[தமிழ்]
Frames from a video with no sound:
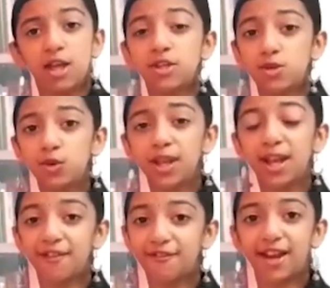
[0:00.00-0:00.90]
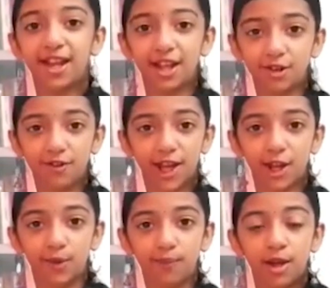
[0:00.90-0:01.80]
சூரியனை வணங்கி
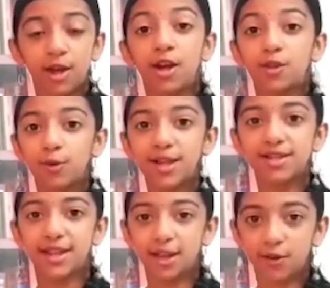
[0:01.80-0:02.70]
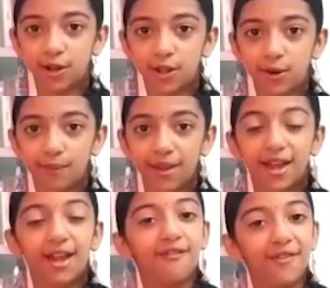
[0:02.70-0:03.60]
துவங்கினோம் துளசி குடித்தோம்
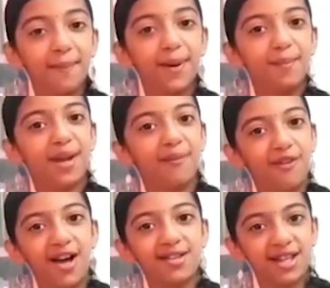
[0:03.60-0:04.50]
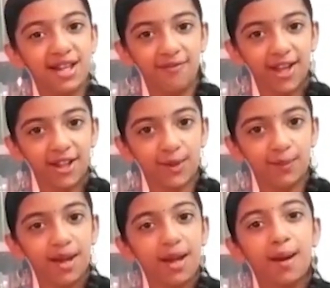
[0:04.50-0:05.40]
வேப்ப மரம் வாசலில்
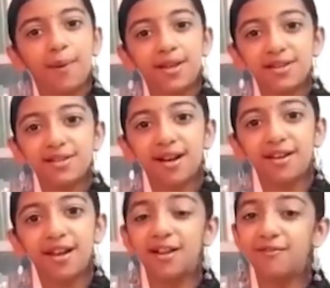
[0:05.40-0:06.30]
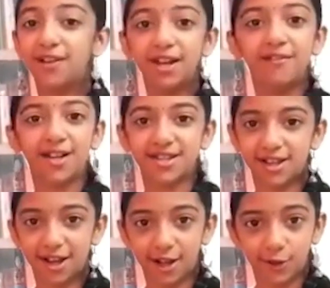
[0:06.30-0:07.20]
வைத்தோம் பசுஞ்சாமியால் வீடு
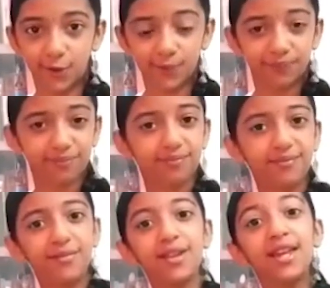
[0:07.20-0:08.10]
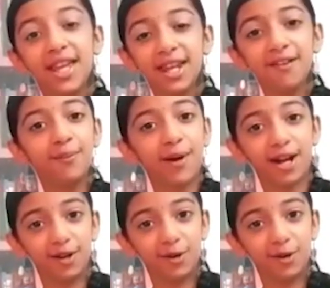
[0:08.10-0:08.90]
வாசல் காத்தோம் இரவு பகல்